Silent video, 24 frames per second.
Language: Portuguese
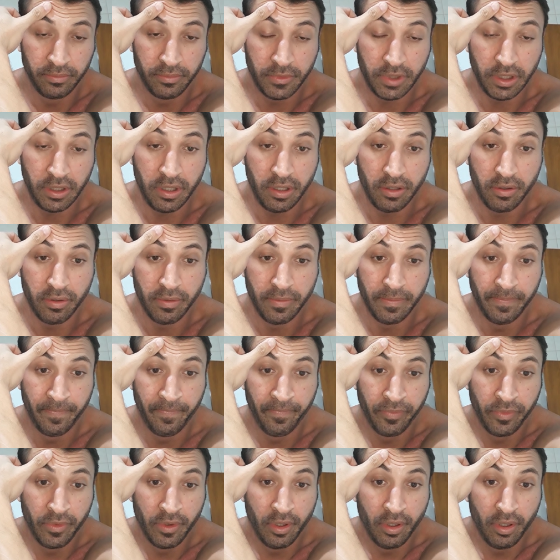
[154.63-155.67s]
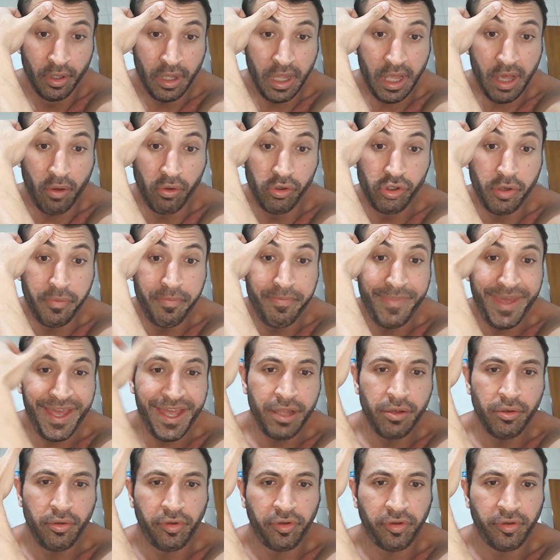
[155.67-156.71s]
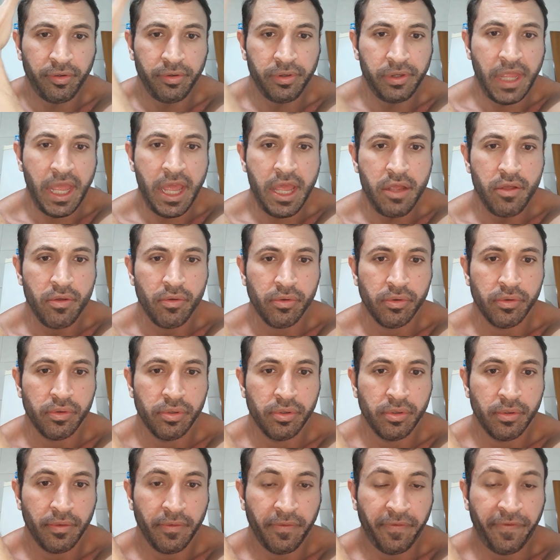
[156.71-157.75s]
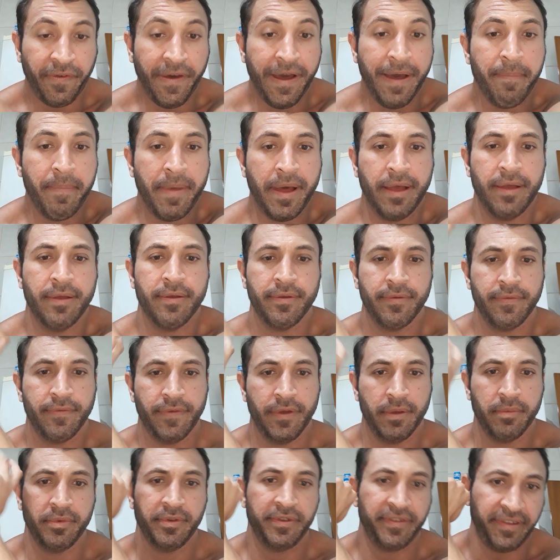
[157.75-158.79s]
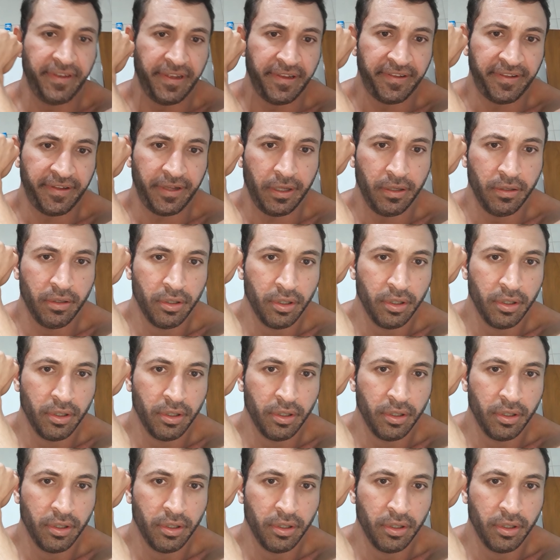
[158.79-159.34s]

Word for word: Entendeu? É onde eu menos tenho fama, vamos dizer assim.